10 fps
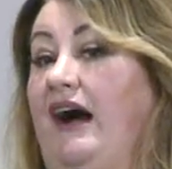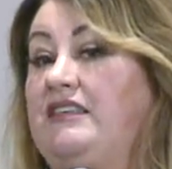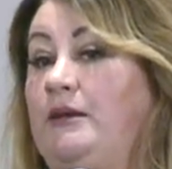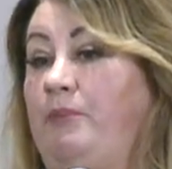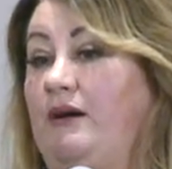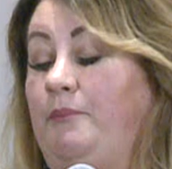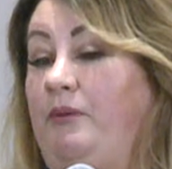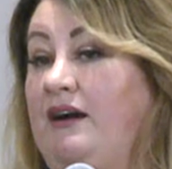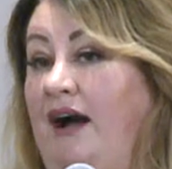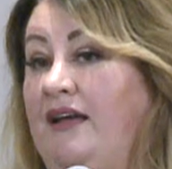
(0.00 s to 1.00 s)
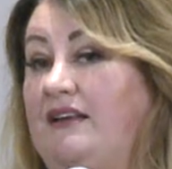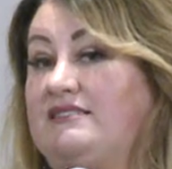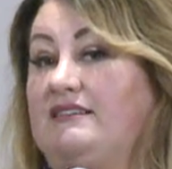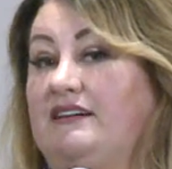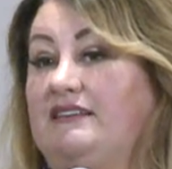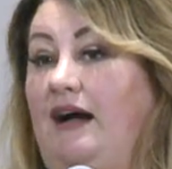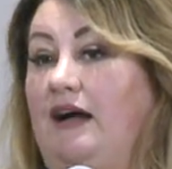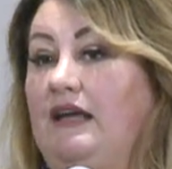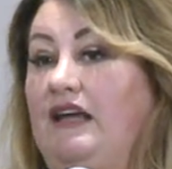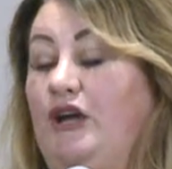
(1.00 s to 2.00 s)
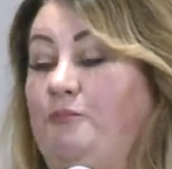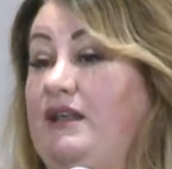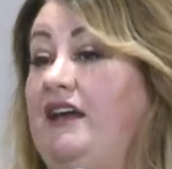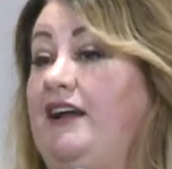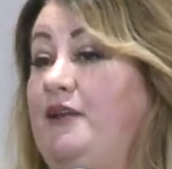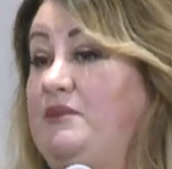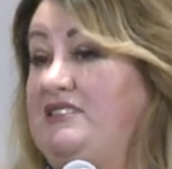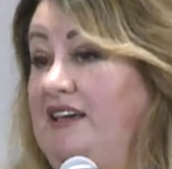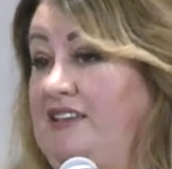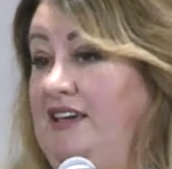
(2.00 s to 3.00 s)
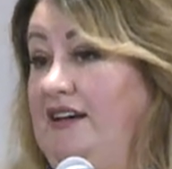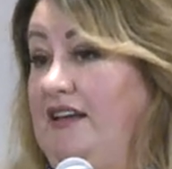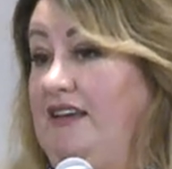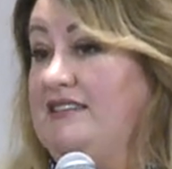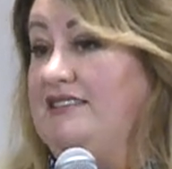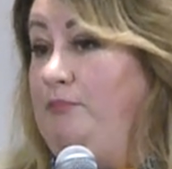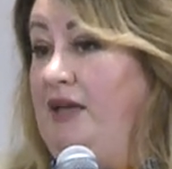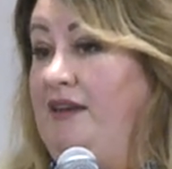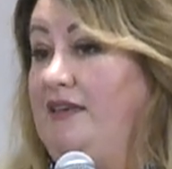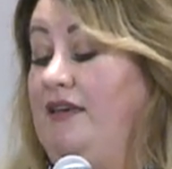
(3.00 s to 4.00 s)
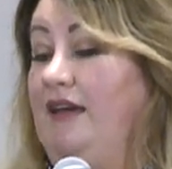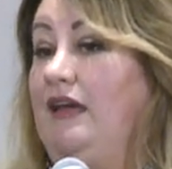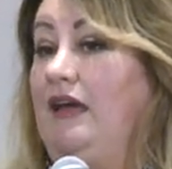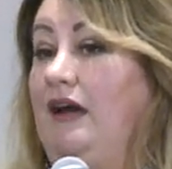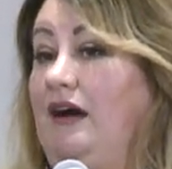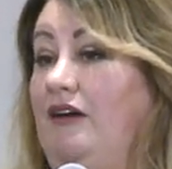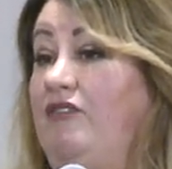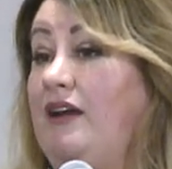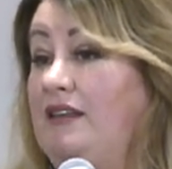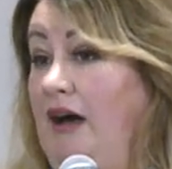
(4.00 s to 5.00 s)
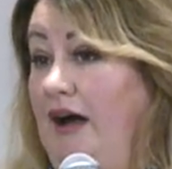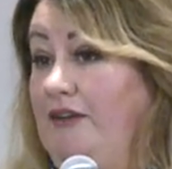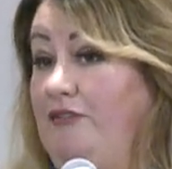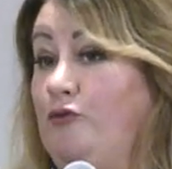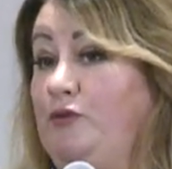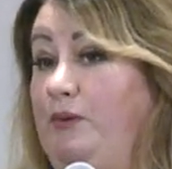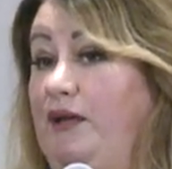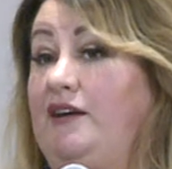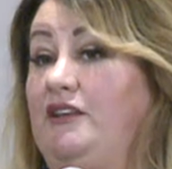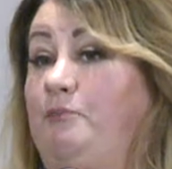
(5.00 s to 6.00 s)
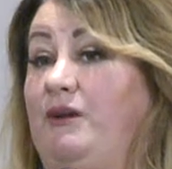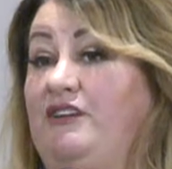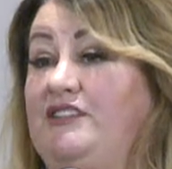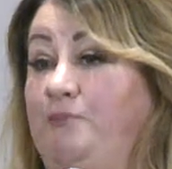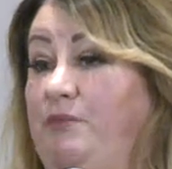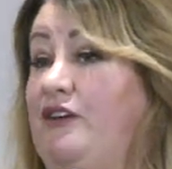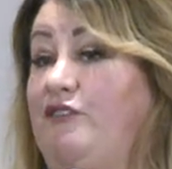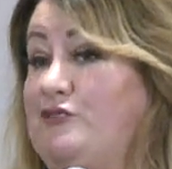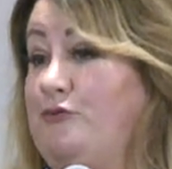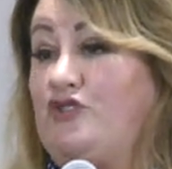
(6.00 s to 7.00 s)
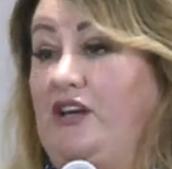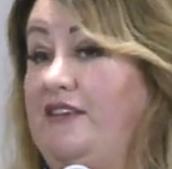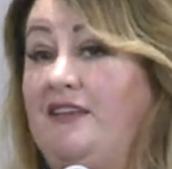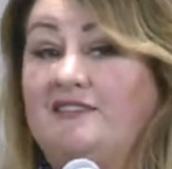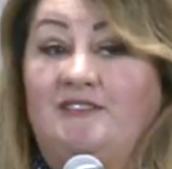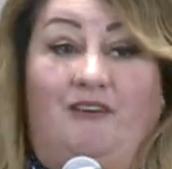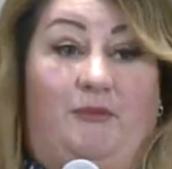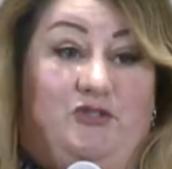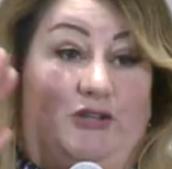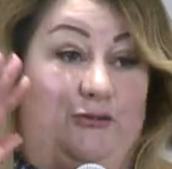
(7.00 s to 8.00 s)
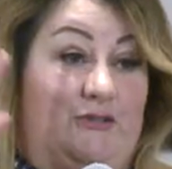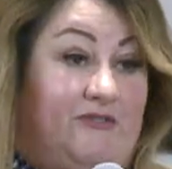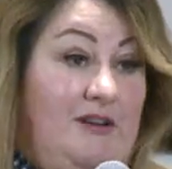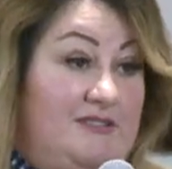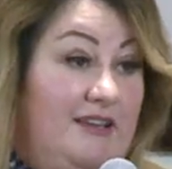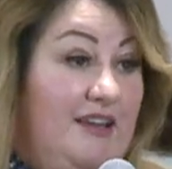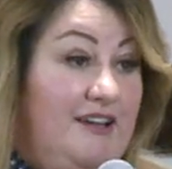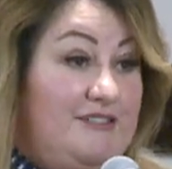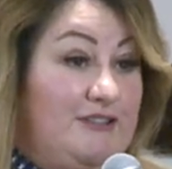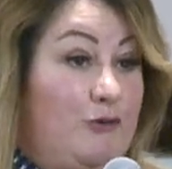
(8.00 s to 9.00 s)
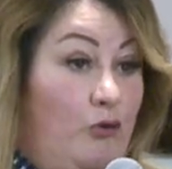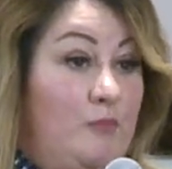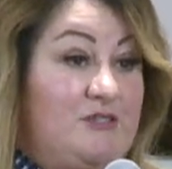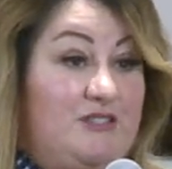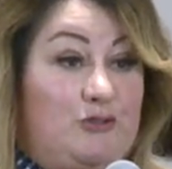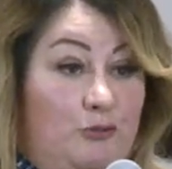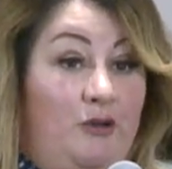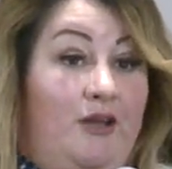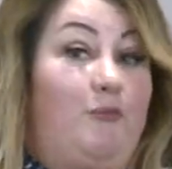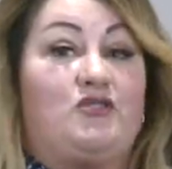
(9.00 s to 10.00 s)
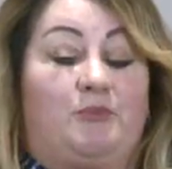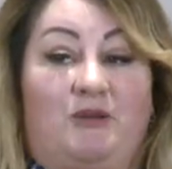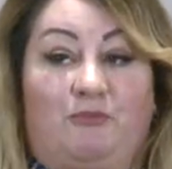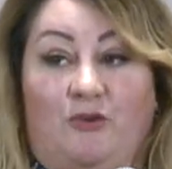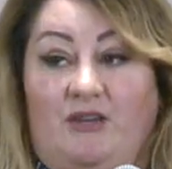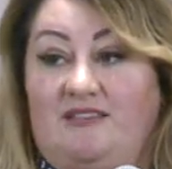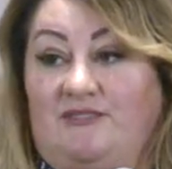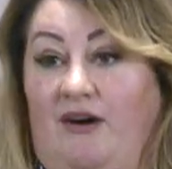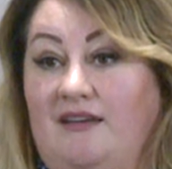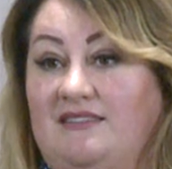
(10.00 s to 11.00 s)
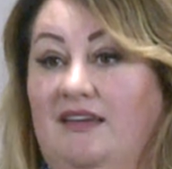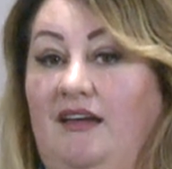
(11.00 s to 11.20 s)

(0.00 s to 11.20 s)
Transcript: они покаялись, когда приехали миссионеры из Америки, э, Воронаев, и он приехал и проводил первое служение. Я не знаю вообще, кто из вас знаком с историей, может быть, многие из вас